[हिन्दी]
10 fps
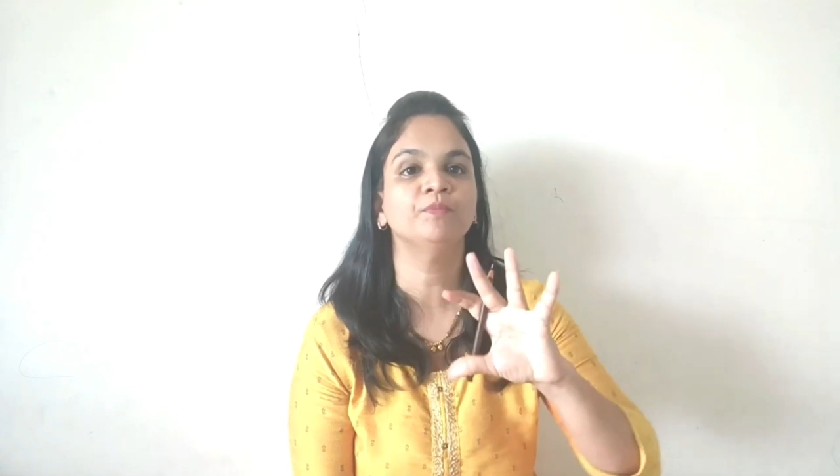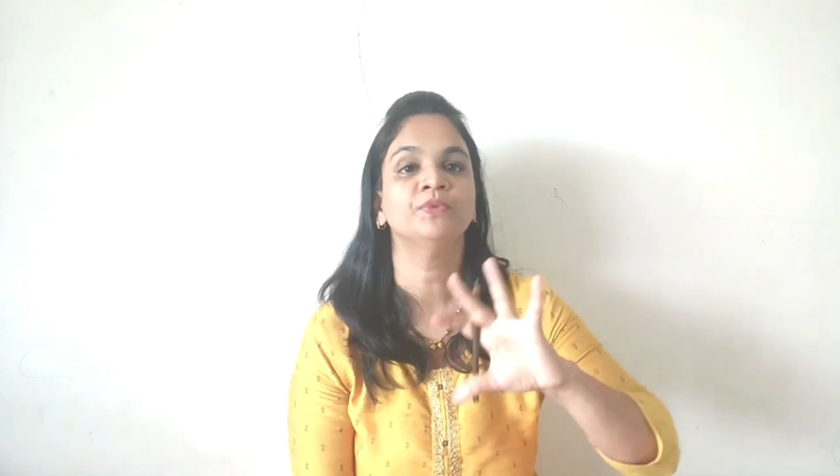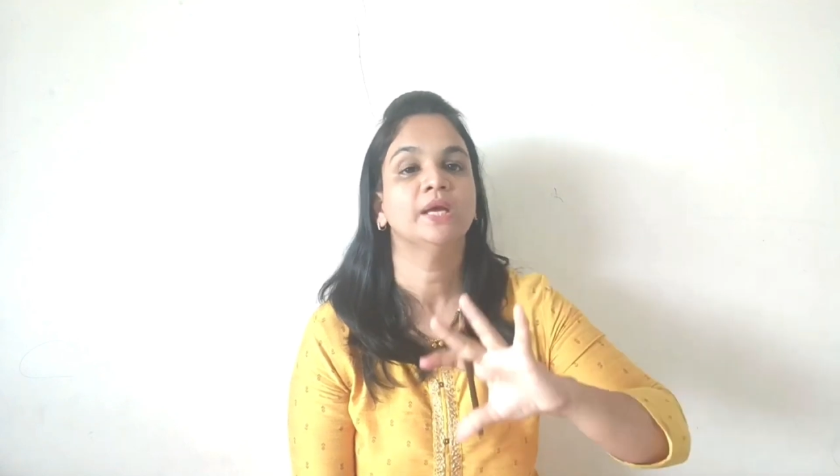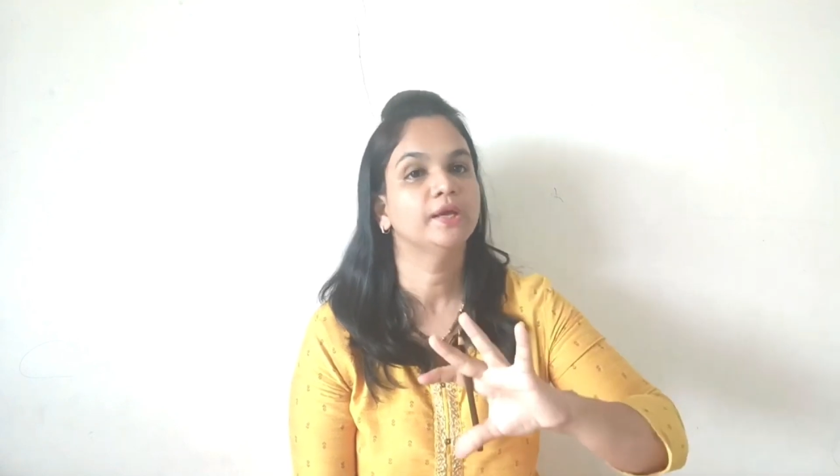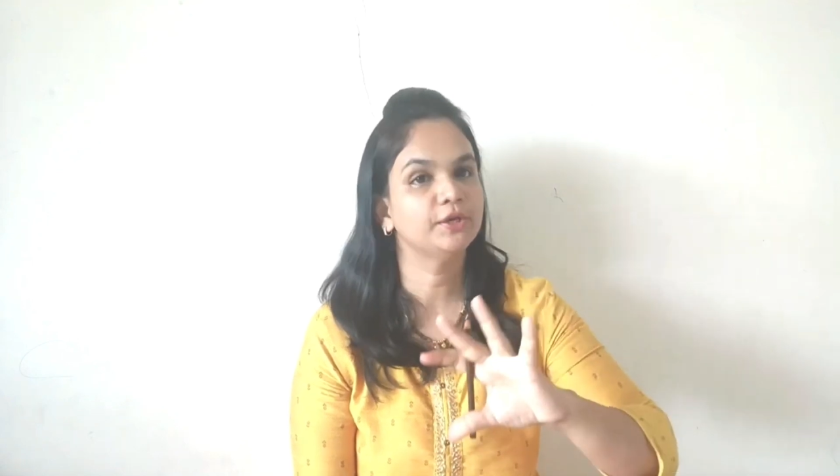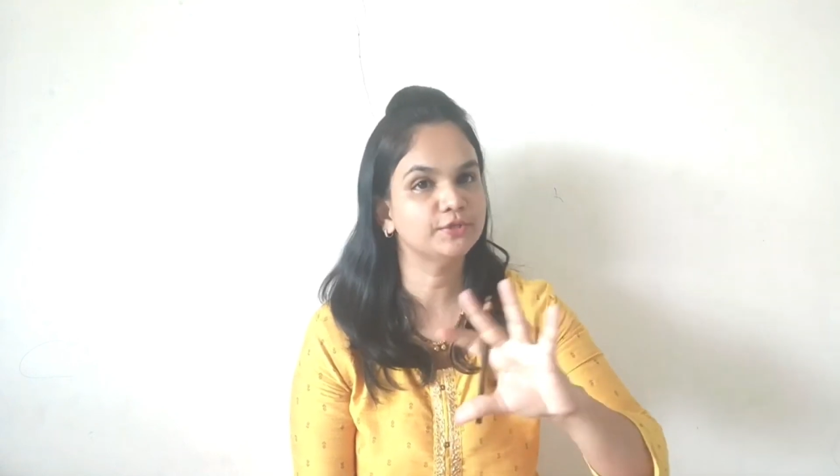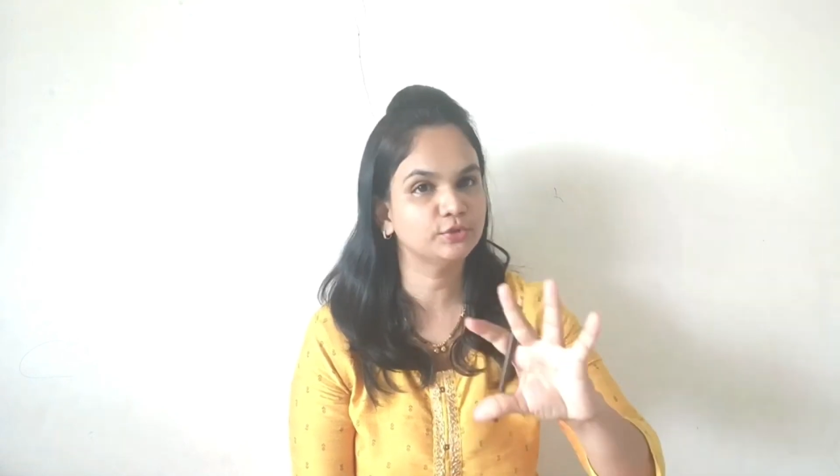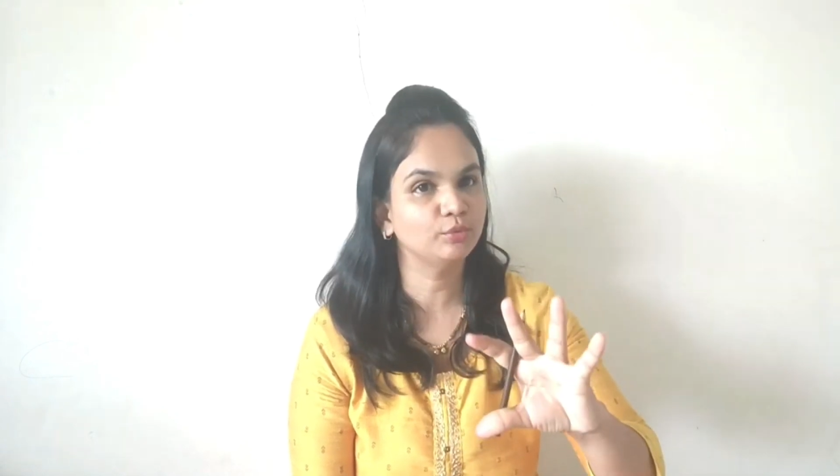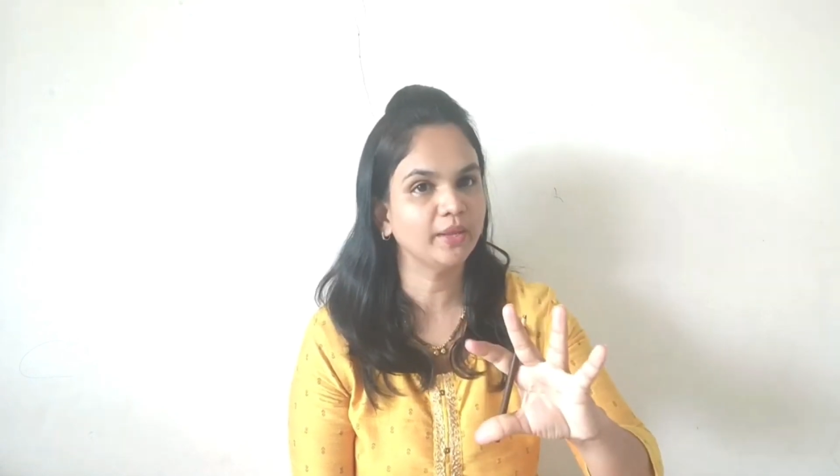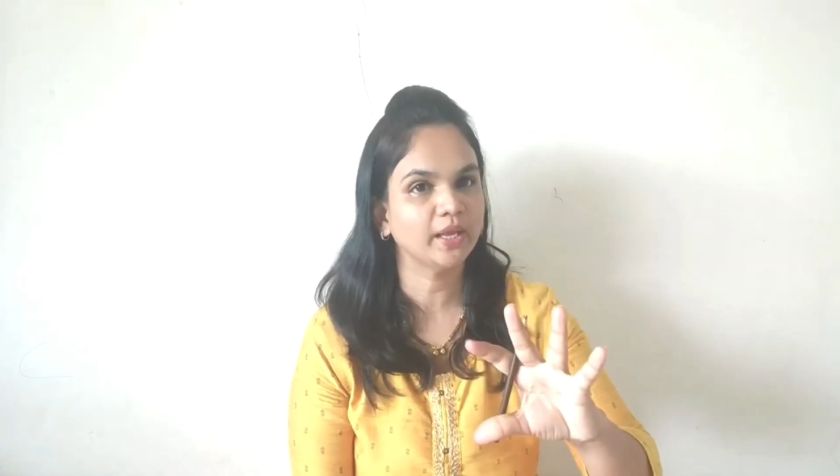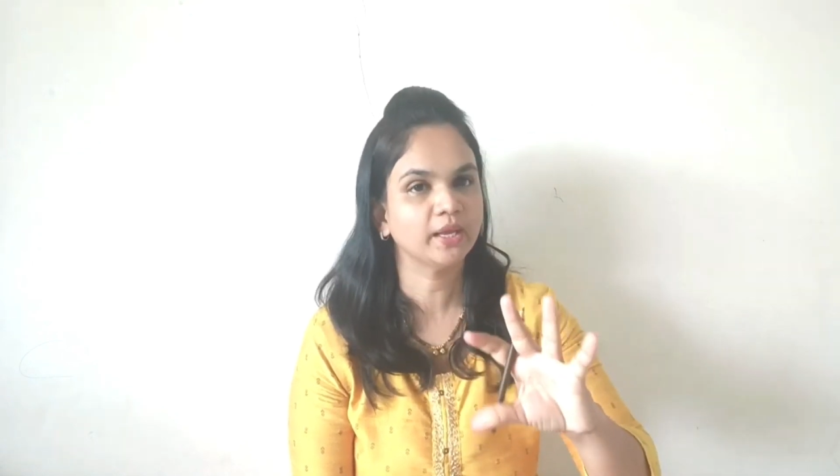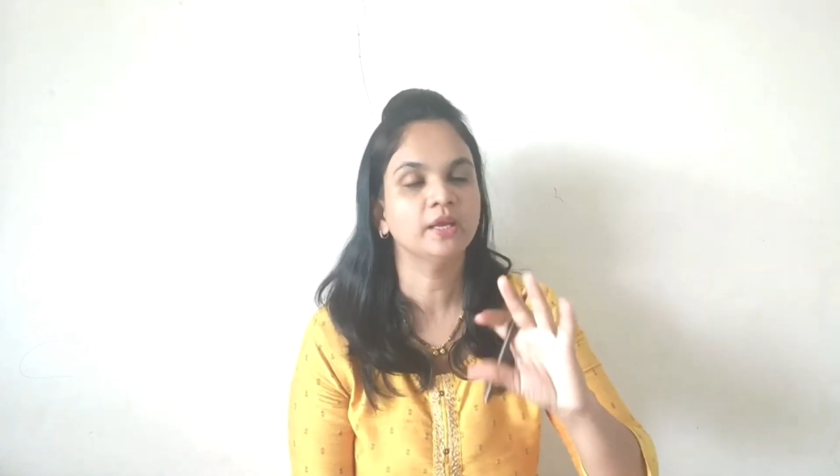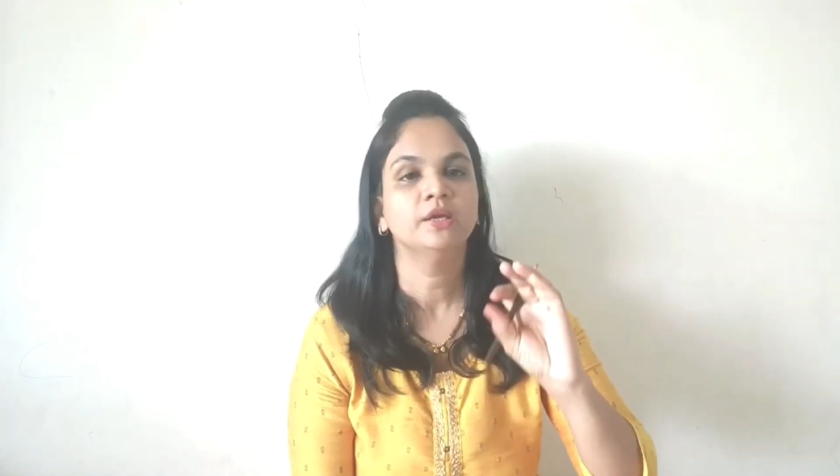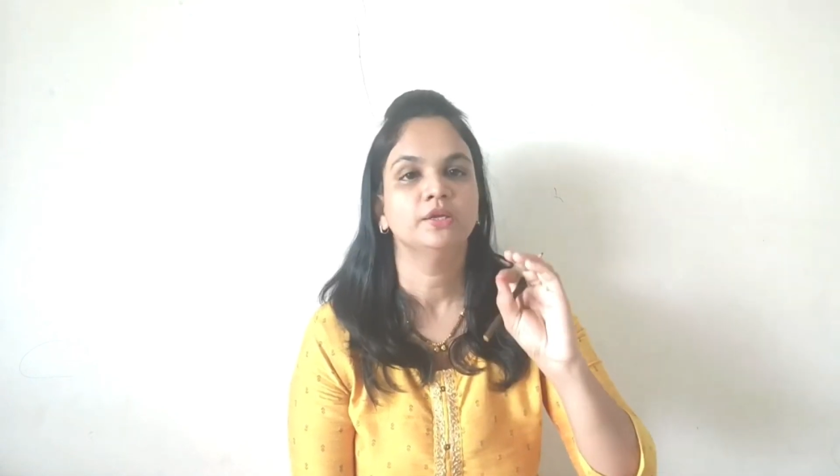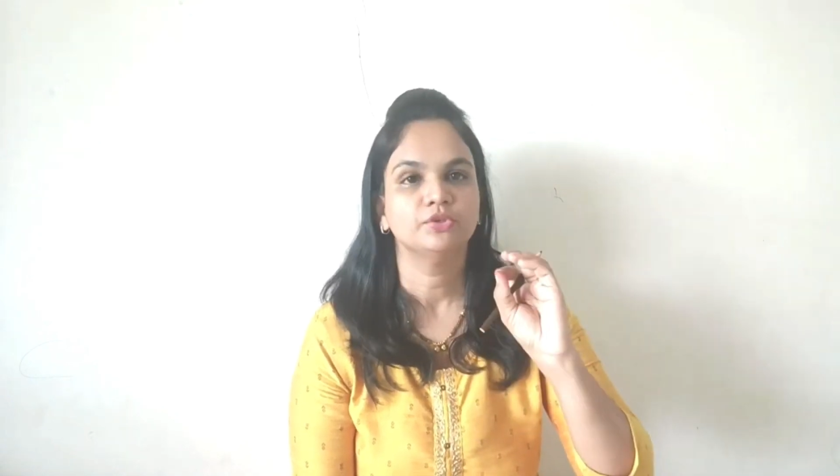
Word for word: जो रिज्यूमे है